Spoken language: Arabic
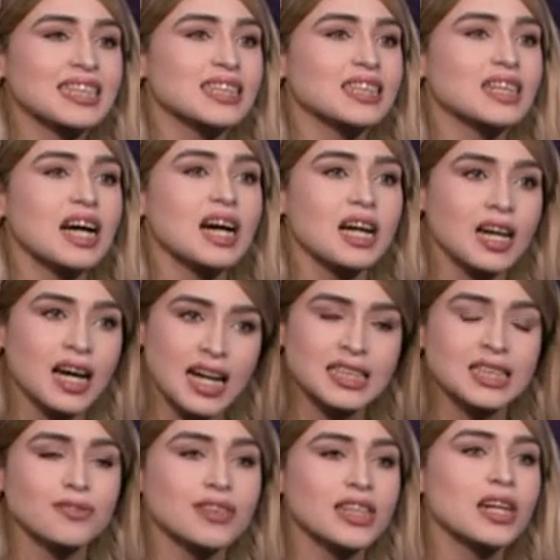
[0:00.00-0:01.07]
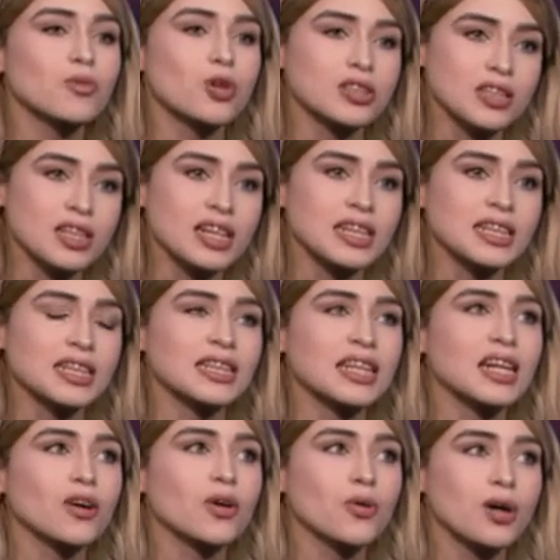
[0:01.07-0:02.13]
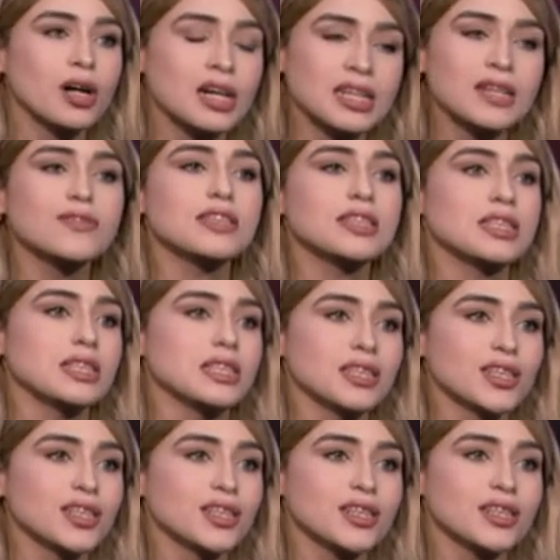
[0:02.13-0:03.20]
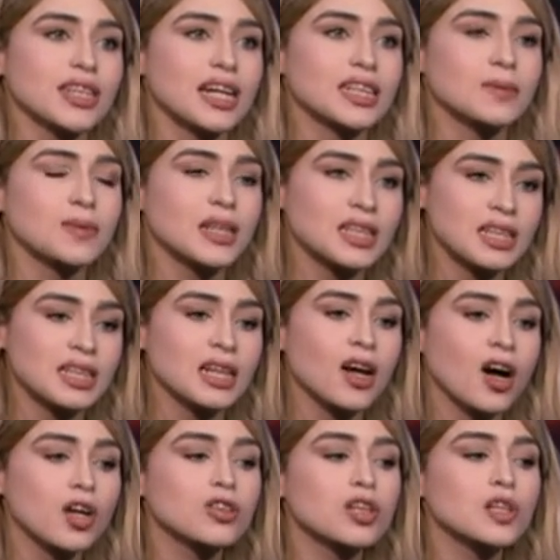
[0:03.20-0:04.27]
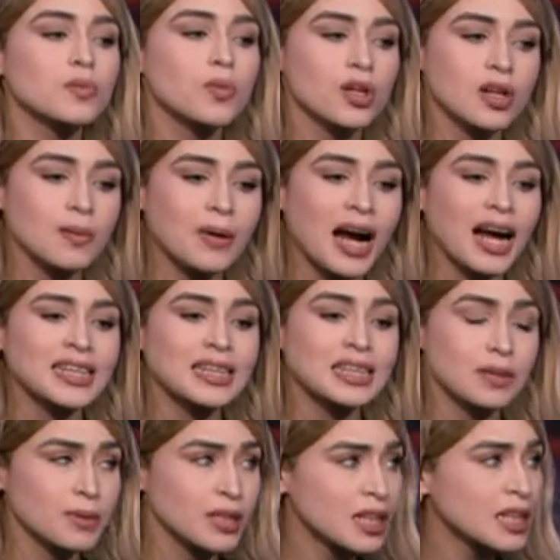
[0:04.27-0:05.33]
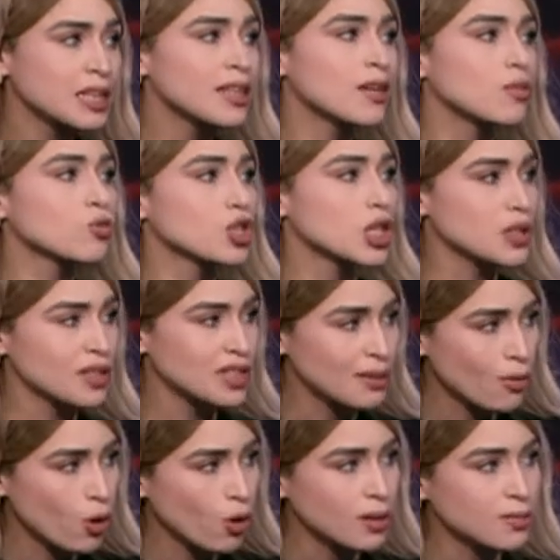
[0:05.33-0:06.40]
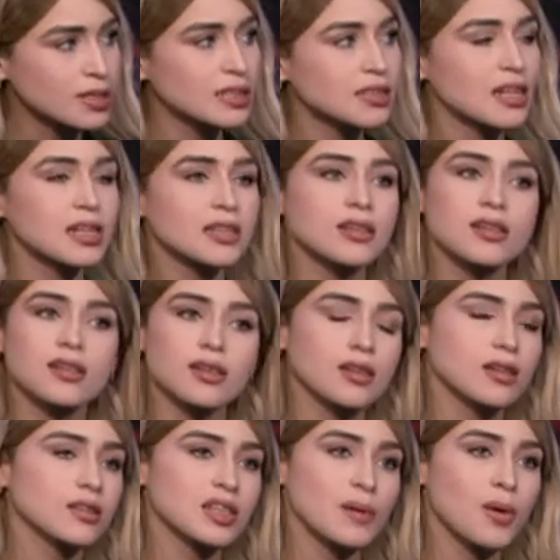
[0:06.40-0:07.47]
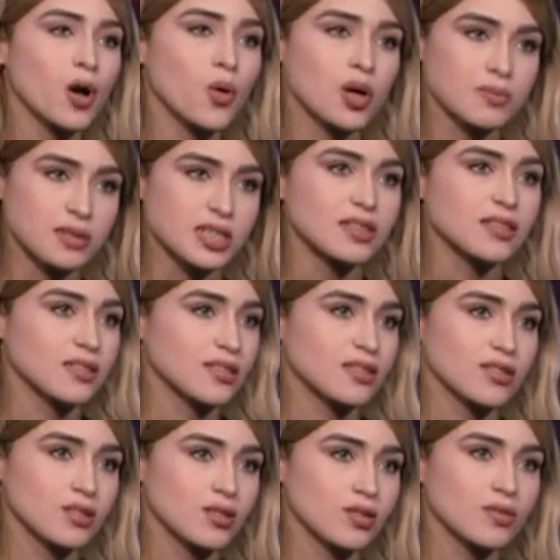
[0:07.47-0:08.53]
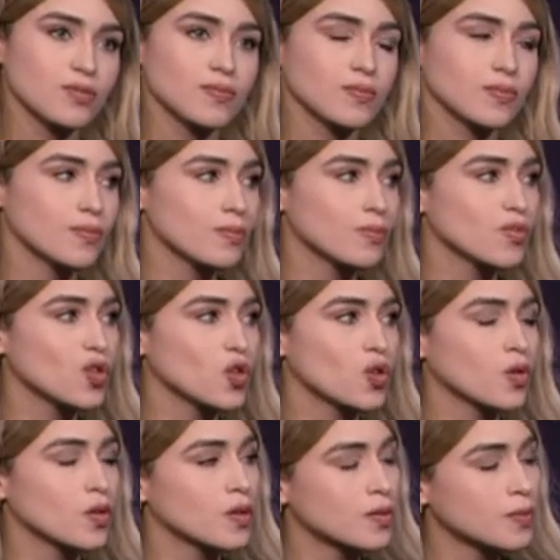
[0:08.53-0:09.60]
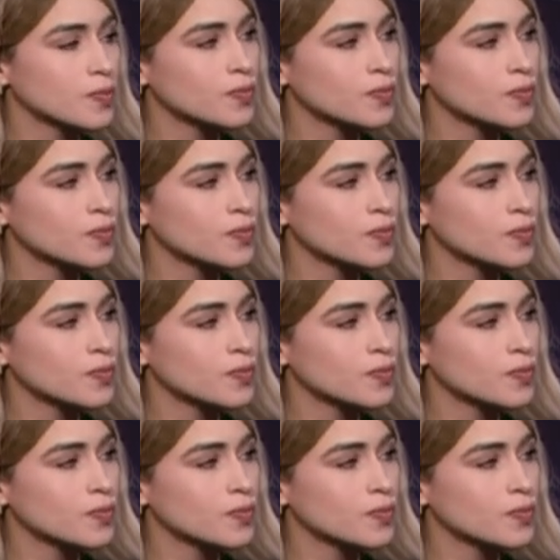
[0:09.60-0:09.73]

طبعا آه عندي فيها مؤثره جدا ده اللي هو مم. نفسي آه، يعني بجد ان انا اقدر اتبرع بعدد كبير جدا لمستشفى 57 3 57 مم. طيب آه.